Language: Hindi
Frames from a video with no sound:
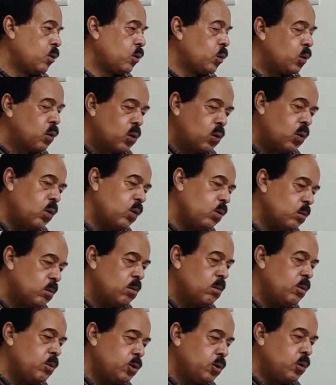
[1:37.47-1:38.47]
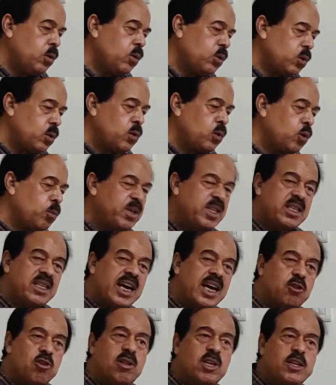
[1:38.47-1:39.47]
तो जो रोमन
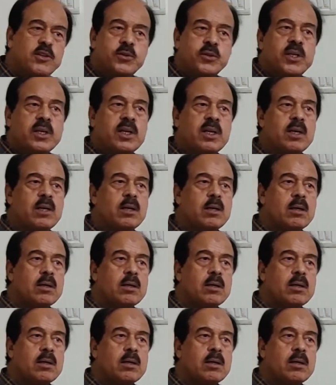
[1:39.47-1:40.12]
कैथोलिक्स थे